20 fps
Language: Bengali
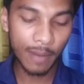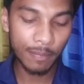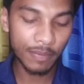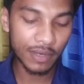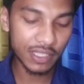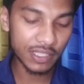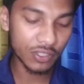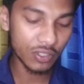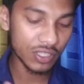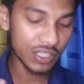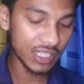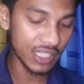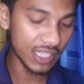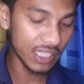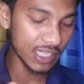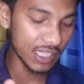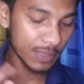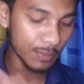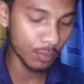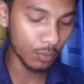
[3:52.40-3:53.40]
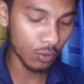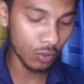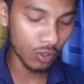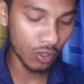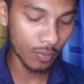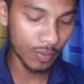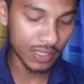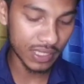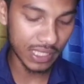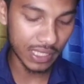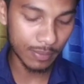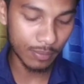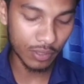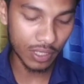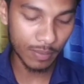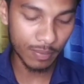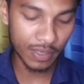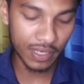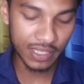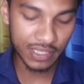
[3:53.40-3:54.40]
আপনার যখন তিন দিন পূরণ হবে
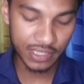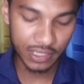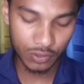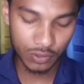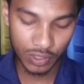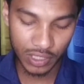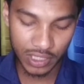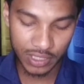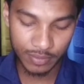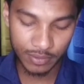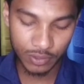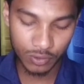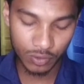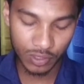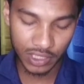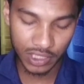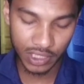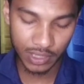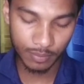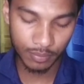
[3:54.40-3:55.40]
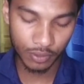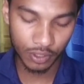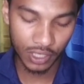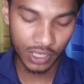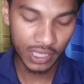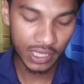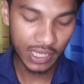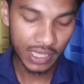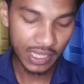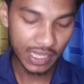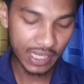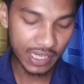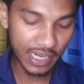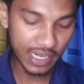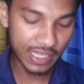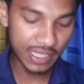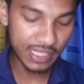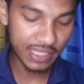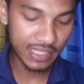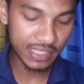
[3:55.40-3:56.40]
তারপরে আপনার নিচে চলে আসবেন চলে আসার পর
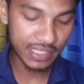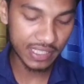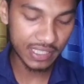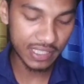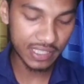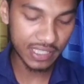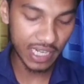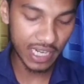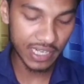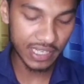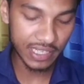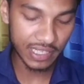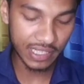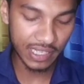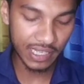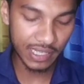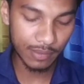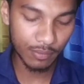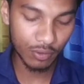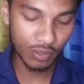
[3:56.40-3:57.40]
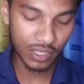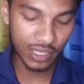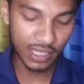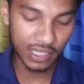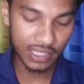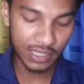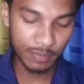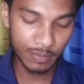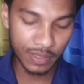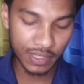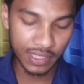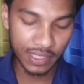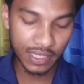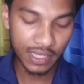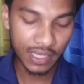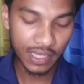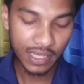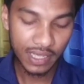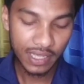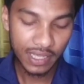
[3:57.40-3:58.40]
এখানে দেখতেছেন ষাট টাকা এবং এখানে আপনাকে
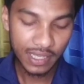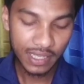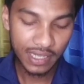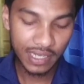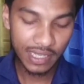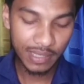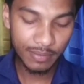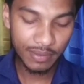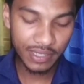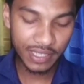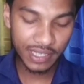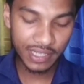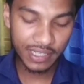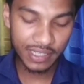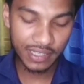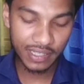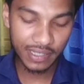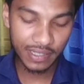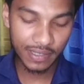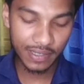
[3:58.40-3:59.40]
লিমিটেড